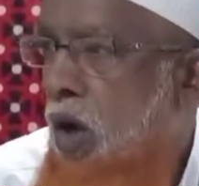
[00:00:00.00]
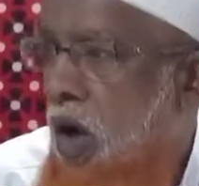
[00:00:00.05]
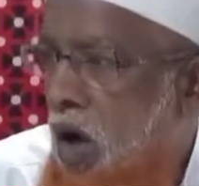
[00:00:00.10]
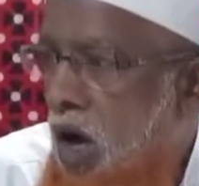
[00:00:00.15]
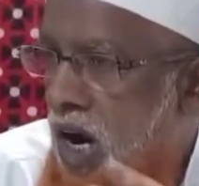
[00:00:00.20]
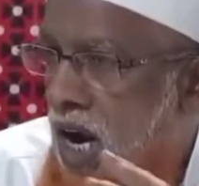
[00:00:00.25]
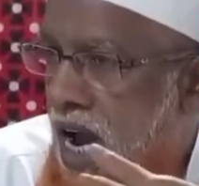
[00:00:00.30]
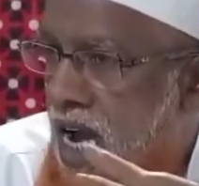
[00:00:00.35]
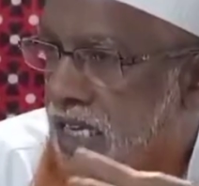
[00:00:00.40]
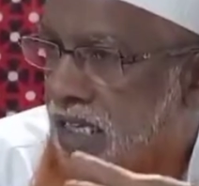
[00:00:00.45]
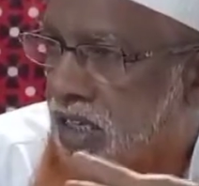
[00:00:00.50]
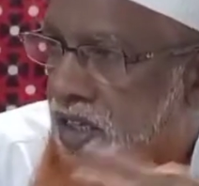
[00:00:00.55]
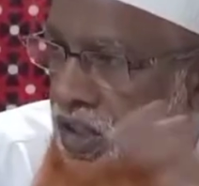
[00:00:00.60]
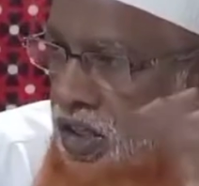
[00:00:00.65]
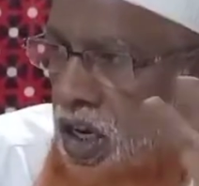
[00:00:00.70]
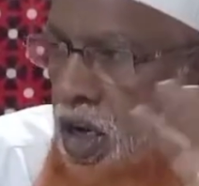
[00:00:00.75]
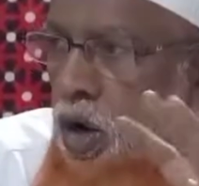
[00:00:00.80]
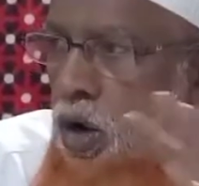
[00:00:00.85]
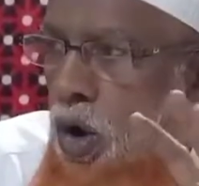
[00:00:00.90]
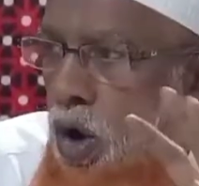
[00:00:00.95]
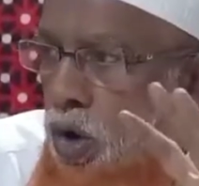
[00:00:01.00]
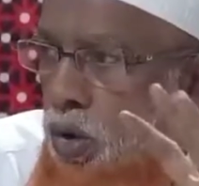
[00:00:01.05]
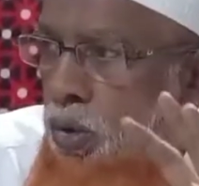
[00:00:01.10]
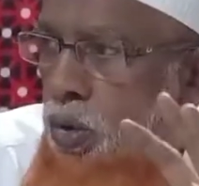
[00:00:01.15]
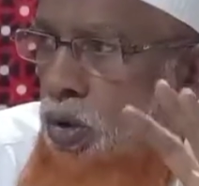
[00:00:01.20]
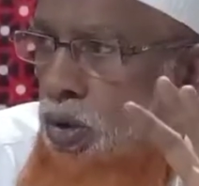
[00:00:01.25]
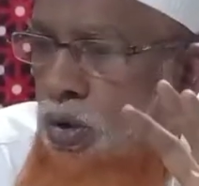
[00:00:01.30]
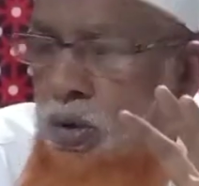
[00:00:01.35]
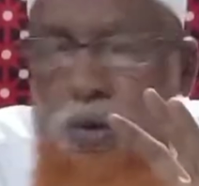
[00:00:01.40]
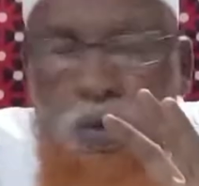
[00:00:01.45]
और अस्सी लोग
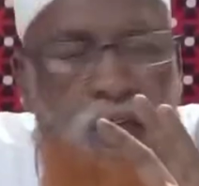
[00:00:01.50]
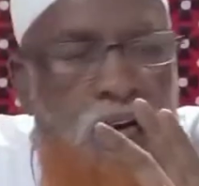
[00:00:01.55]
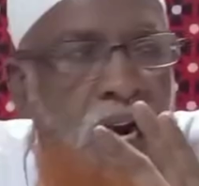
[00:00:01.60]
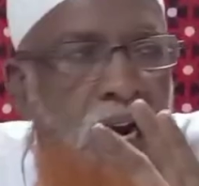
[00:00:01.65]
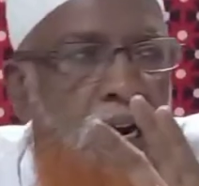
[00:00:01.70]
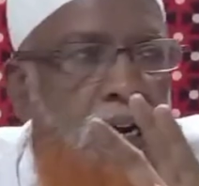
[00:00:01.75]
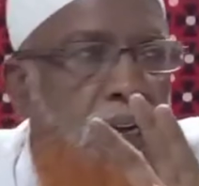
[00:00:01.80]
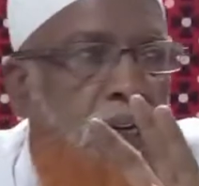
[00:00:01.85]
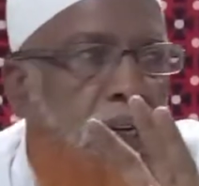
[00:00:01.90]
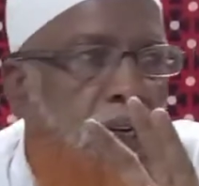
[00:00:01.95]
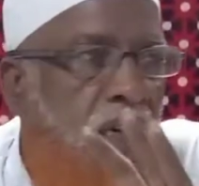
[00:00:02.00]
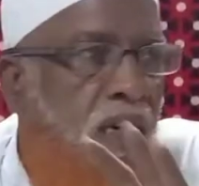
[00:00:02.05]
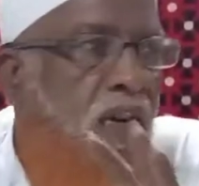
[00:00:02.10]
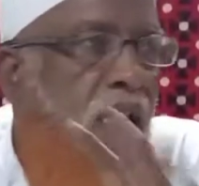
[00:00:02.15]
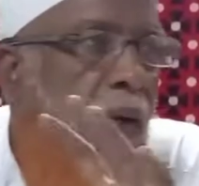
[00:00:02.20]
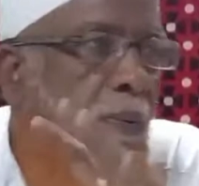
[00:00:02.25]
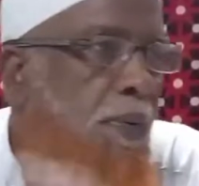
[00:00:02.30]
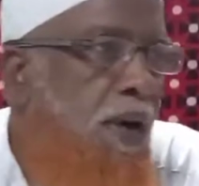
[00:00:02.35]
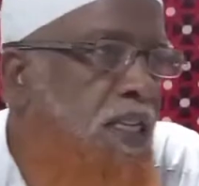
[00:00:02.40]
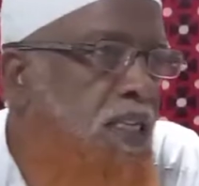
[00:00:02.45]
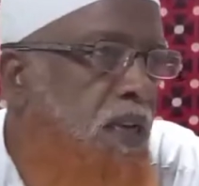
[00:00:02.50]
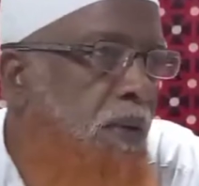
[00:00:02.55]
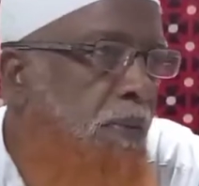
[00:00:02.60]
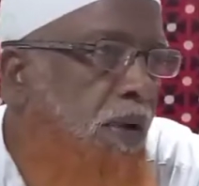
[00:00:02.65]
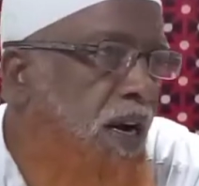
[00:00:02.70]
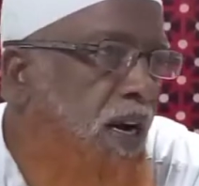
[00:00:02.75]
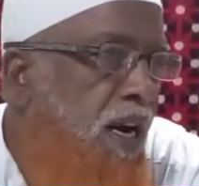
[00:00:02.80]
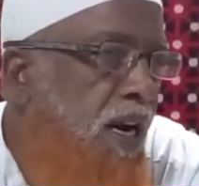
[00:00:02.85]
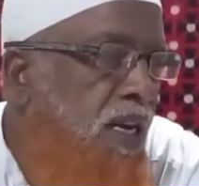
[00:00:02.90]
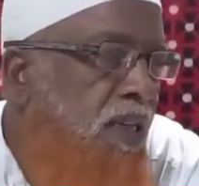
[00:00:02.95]
कुल टोटल इनके पास
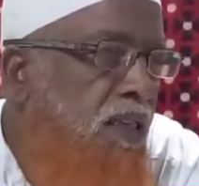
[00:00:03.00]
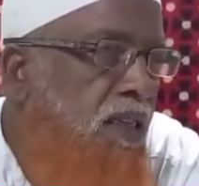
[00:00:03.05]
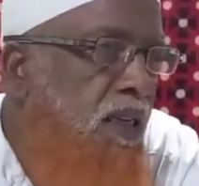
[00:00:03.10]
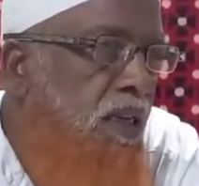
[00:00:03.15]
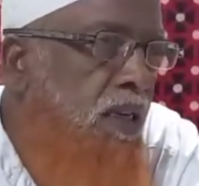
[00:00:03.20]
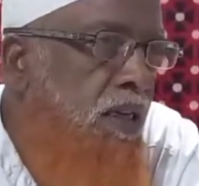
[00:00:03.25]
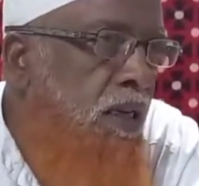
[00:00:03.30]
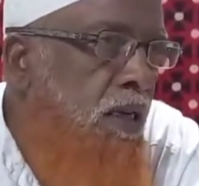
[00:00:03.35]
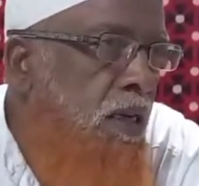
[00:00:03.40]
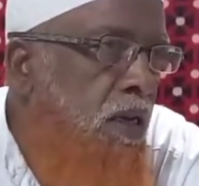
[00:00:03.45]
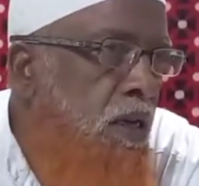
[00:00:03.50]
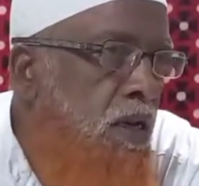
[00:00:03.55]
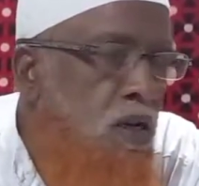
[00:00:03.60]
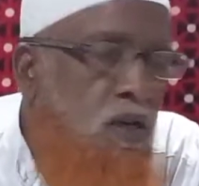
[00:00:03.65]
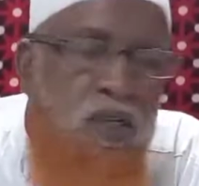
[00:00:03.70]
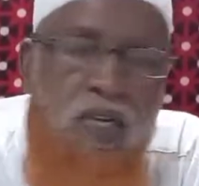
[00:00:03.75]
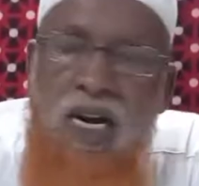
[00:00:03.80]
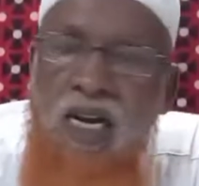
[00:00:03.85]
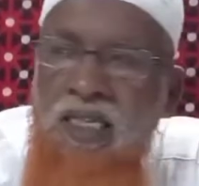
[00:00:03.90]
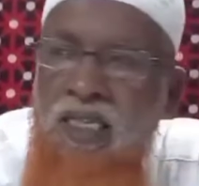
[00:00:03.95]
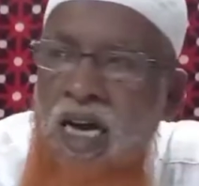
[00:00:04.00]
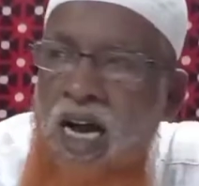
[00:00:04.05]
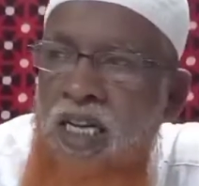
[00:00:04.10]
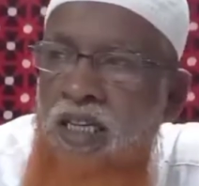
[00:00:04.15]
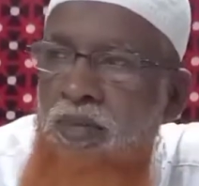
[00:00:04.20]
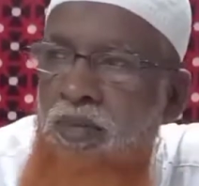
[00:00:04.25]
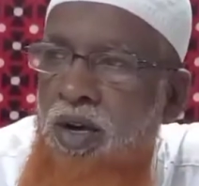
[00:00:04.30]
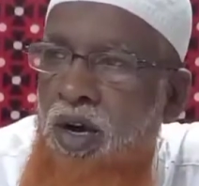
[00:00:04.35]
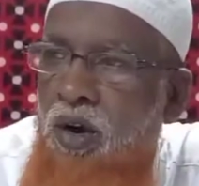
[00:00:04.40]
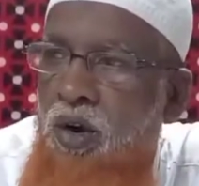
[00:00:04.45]
ईमान लाए थे ज़रा सा
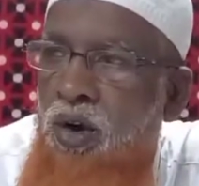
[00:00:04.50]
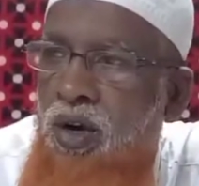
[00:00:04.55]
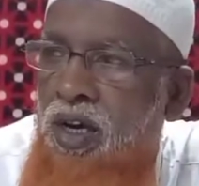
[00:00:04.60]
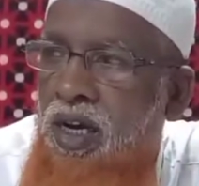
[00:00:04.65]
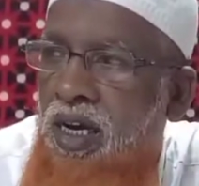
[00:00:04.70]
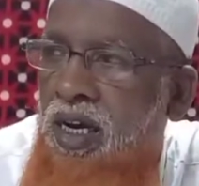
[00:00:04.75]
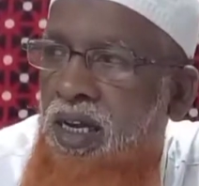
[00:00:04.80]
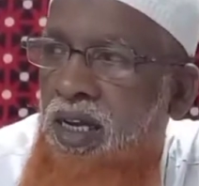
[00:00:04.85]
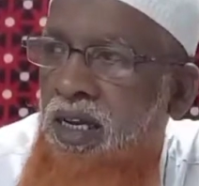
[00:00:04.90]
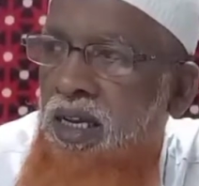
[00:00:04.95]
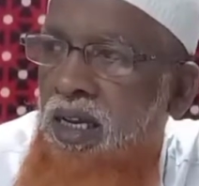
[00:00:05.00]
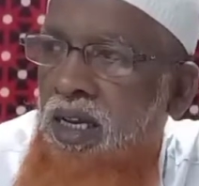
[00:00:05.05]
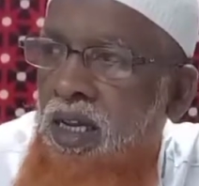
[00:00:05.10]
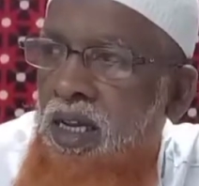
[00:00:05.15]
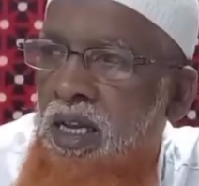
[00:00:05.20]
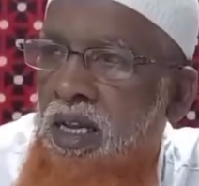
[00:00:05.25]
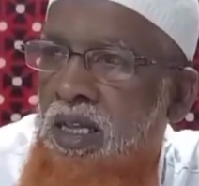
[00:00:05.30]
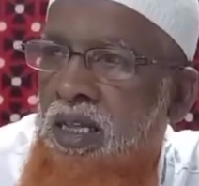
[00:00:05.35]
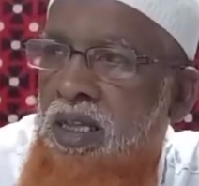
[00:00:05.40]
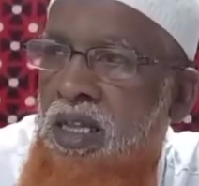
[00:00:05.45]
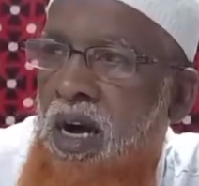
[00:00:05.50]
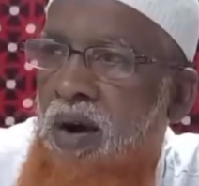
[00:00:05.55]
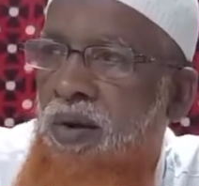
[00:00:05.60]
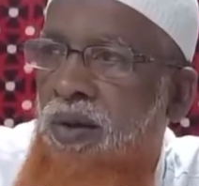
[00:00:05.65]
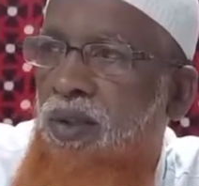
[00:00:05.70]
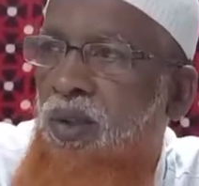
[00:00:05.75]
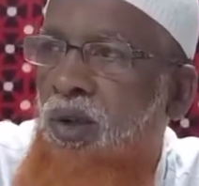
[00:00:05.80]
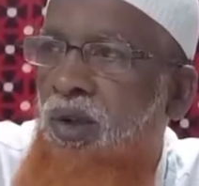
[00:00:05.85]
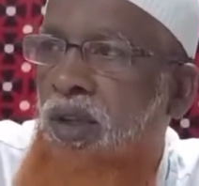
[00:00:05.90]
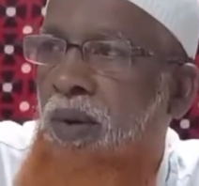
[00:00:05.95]
आदमी गौर करे
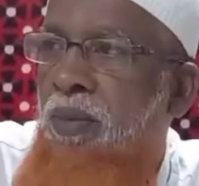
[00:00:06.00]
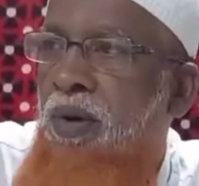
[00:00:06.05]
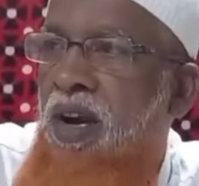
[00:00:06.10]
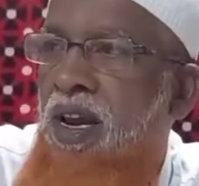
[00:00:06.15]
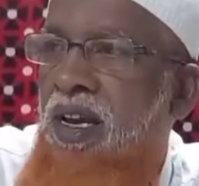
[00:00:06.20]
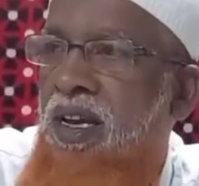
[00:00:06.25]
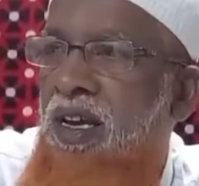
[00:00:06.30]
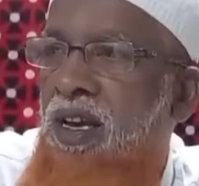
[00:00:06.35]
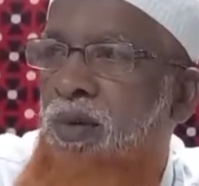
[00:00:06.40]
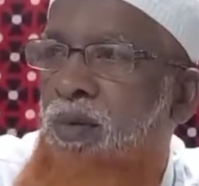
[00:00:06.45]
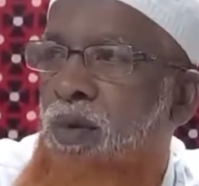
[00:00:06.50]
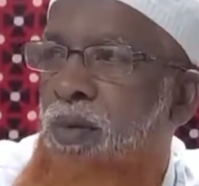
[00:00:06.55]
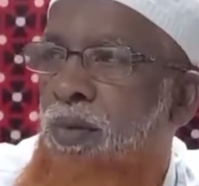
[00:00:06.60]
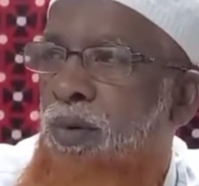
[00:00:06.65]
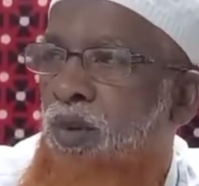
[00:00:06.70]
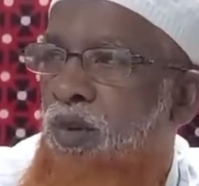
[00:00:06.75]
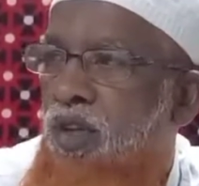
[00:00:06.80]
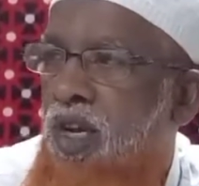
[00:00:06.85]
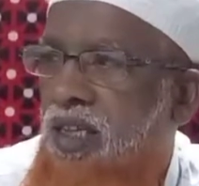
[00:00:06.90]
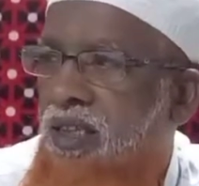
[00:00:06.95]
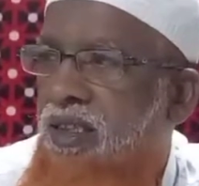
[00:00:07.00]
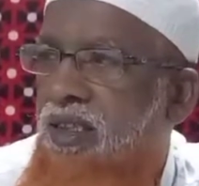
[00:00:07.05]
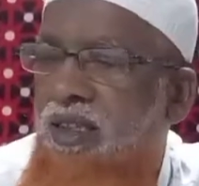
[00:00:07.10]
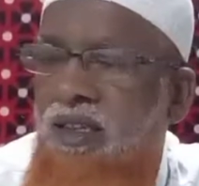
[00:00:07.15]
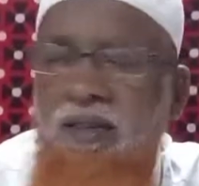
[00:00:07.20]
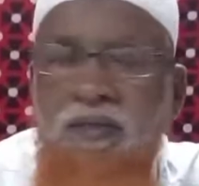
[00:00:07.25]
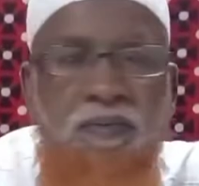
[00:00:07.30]
दावत तबलीग की वो मुद्दत